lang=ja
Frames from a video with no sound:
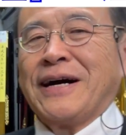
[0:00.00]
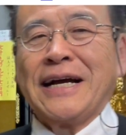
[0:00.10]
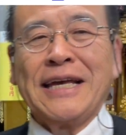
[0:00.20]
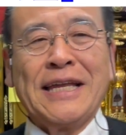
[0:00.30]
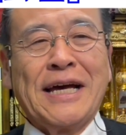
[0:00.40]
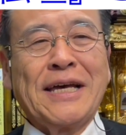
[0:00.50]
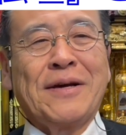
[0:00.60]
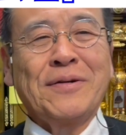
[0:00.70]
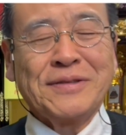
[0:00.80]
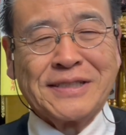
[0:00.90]
剥げない
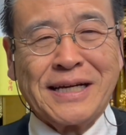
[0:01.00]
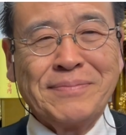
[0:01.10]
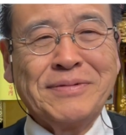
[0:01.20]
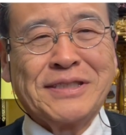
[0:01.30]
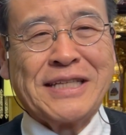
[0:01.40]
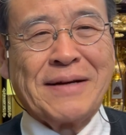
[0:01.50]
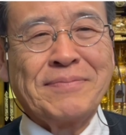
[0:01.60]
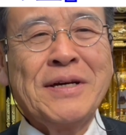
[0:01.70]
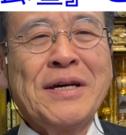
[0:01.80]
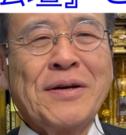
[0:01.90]
国産仏
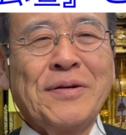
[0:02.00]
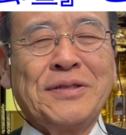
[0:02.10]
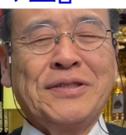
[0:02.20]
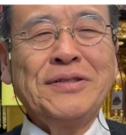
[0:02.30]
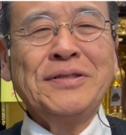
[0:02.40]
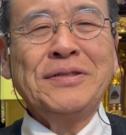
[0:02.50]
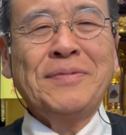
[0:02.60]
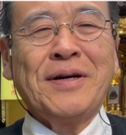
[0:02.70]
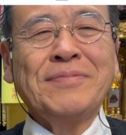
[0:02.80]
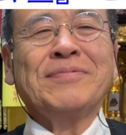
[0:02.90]
壇、ご注
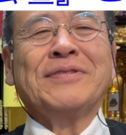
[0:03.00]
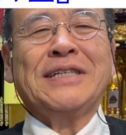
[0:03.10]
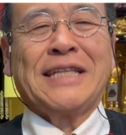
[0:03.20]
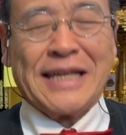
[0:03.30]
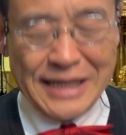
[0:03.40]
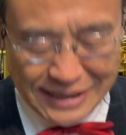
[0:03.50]
文いただ